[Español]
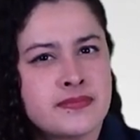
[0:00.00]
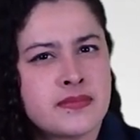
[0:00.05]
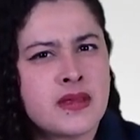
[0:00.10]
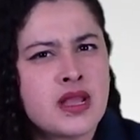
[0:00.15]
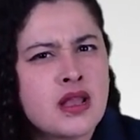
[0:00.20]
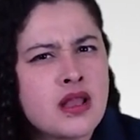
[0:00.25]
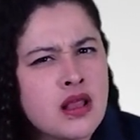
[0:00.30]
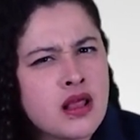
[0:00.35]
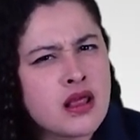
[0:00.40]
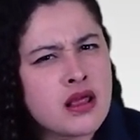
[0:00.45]

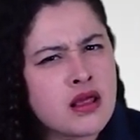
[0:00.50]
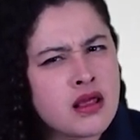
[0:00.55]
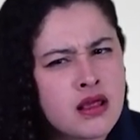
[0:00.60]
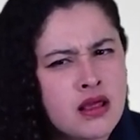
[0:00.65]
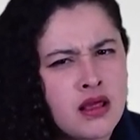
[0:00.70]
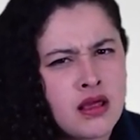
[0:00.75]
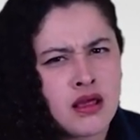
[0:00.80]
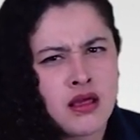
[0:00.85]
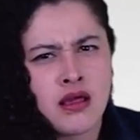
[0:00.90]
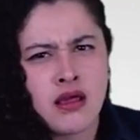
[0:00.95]
el
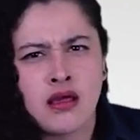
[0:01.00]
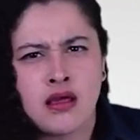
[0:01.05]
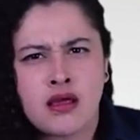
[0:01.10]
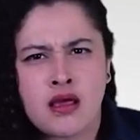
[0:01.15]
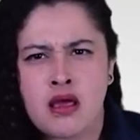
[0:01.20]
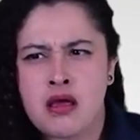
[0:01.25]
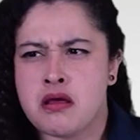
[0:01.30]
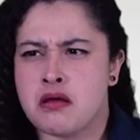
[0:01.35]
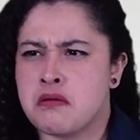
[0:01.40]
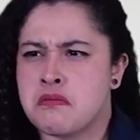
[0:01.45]
espacio
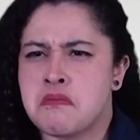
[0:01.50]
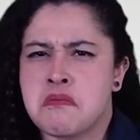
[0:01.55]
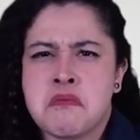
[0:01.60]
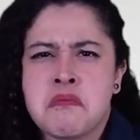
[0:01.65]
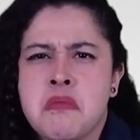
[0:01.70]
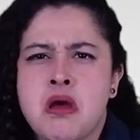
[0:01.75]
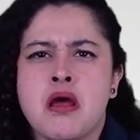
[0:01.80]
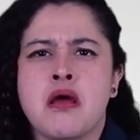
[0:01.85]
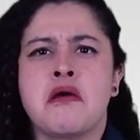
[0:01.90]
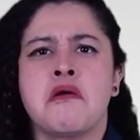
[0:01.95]
público,
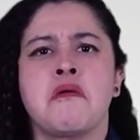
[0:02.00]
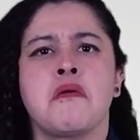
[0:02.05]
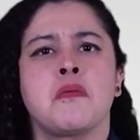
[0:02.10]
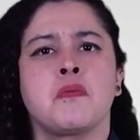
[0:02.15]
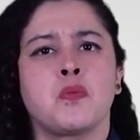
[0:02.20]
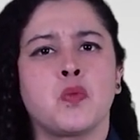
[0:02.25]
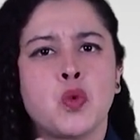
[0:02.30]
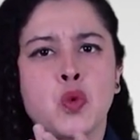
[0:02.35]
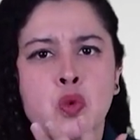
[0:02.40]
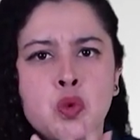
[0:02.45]
los
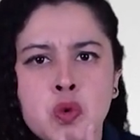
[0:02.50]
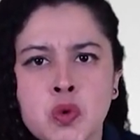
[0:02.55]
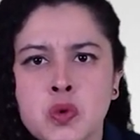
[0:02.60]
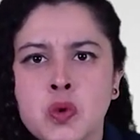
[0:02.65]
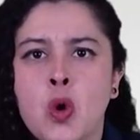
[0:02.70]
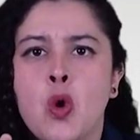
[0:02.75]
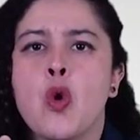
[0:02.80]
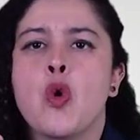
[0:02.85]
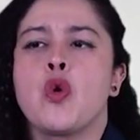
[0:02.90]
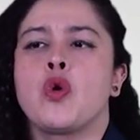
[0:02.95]
bienes
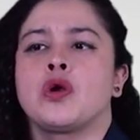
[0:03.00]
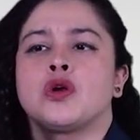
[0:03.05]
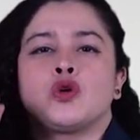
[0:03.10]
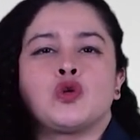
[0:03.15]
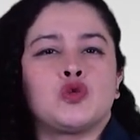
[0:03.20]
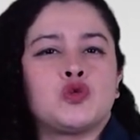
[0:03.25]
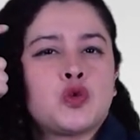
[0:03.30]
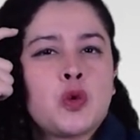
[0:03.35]
públicos,